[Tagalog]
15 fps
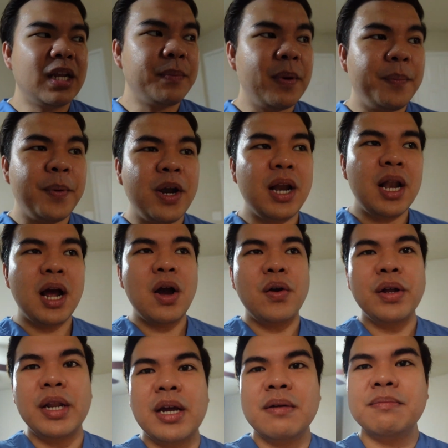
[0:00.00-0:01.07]
Nagprepare lang ako
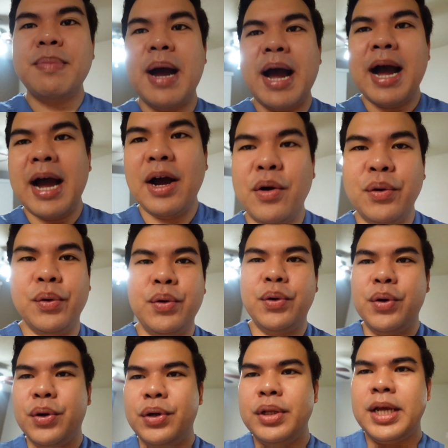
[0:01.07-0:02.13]
ng baon.